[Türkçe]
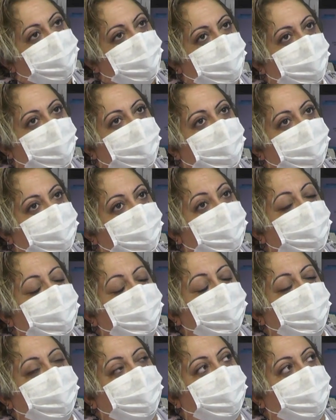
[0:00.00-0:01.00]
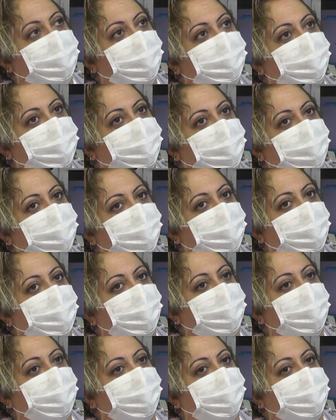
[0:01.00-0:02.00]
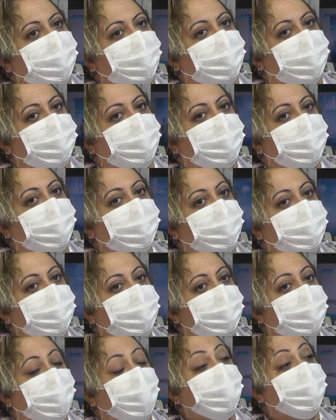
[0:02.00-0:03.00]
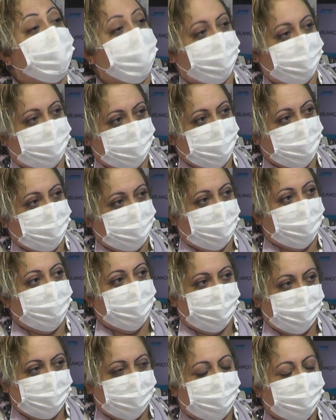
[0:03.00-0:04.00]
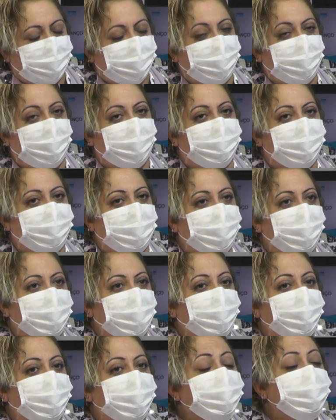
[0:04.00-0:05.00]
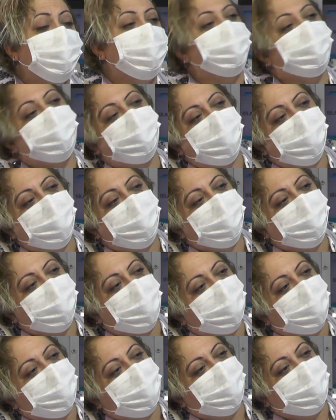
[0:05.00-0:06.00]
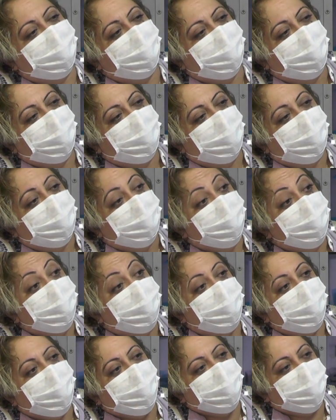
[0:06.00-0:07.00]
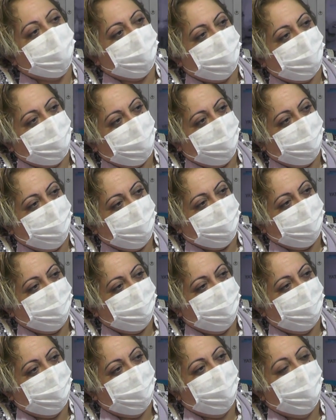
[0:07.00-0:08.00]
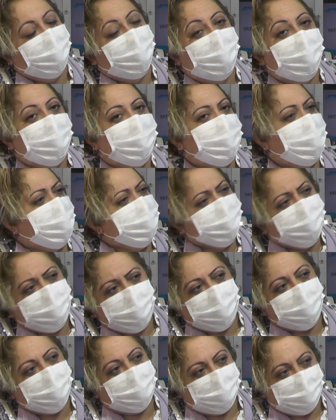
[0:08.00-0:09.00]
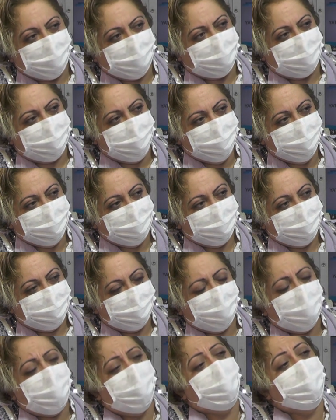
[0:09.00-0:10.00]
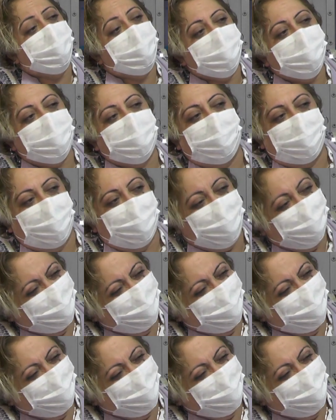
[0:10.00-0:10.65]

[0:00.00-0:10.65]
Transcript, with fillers: şöyle dediğim gibi ilk başta e, ben tek başıma yapmayı seviyorum. Benim e, müziği çok seviyorum. Ben müziği açarım oynayarak